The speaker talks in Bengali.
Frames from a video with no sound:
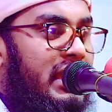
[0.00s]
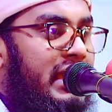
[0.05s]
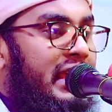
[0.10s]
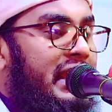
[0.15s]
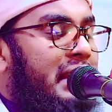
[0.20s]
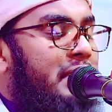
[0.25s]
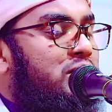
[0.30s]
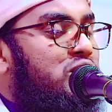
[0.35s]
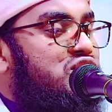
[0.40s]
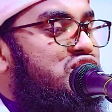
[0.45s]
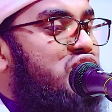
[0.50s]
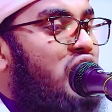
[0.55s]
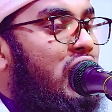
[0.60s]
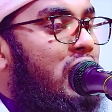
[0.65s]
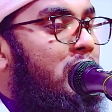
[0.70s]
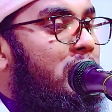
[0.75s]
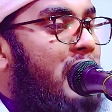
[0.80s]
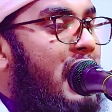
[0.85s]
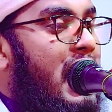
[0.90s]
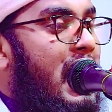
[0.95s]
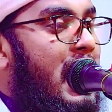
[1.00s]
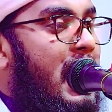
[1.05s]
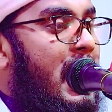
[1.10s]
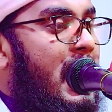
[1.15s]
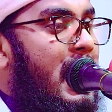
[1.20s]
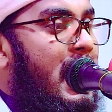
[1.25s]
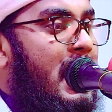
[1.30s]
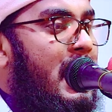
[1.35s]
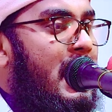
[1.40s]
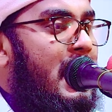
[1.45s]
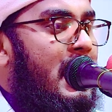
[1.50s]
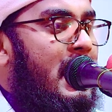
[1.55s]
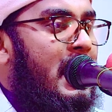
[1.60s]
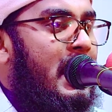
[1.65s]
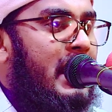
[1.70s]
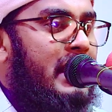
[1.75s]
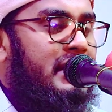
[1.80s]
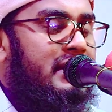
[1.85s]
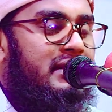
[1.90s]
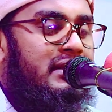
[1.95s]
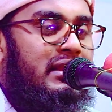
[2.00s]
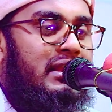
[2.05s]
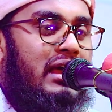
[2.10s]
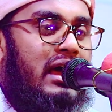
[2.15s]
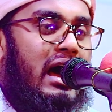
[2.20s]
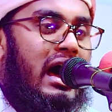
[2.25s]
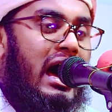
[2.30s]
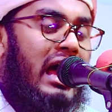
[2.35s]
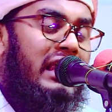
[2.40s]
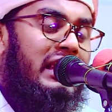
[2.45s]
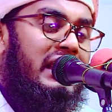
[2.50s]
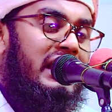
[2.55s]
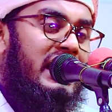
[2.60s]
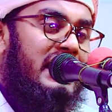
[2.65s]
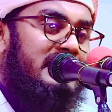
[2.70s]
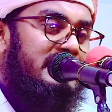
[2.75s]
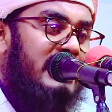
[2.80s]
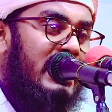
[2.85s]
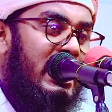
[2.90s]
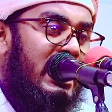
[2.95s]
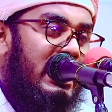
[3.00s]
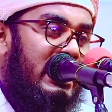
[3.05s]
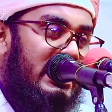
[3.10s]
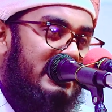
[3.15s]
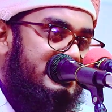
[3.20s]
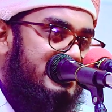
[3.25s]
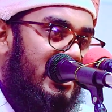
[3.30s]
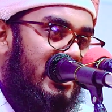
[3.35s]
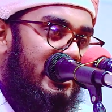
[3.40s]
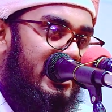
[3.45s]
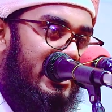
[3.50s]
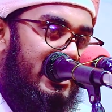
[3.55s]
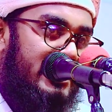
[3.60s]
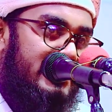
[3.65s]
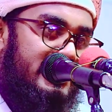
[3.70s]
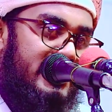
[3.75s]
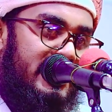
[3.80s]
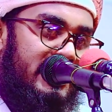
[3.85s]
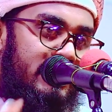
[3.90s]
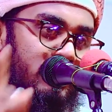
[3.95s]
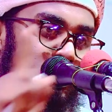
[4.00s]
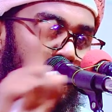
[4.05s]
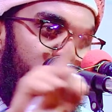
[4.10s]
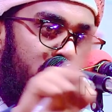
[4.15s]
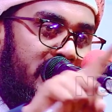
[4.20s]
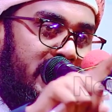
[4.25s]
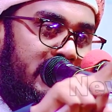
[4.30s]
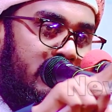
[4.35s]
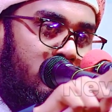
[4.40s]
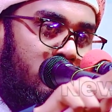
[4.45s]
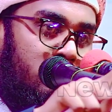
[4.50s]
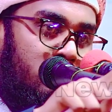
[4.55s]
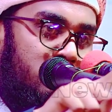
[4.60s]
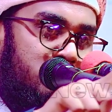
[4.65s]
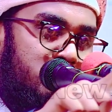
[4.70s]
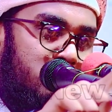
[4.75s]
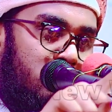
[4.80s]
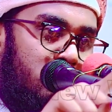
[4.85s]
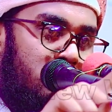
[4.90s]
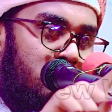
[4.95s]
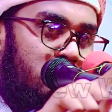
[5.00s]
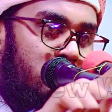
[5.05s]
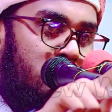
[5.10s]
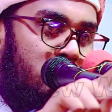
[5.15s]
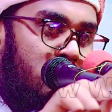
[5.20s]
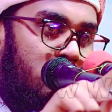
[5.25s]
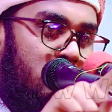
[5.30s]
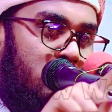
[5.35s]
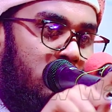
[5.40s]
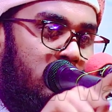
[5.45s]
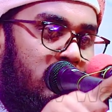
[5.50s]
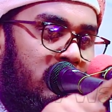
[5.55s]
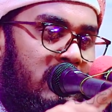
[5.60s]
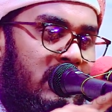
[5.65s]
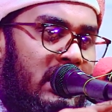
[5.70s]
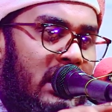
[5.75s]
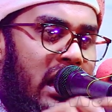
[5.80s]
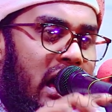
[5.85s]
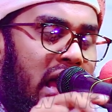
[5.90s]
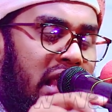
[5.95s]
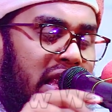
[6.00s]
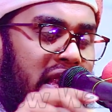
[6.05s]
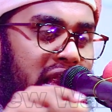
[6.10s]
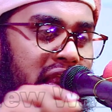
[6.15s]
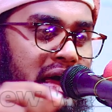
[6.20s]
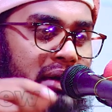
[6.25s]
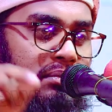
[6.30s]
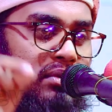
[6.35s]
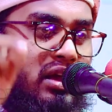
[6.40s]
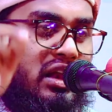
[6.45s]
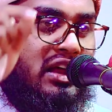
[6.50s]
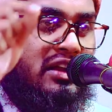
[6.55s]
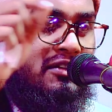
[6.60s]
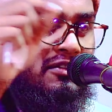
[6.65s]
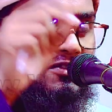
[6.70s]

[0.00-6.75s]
এরে মুসলমান আল্লাহ তালা জানায় দেয় নবীকে অনুসরণ করো আল্লাহ বলেন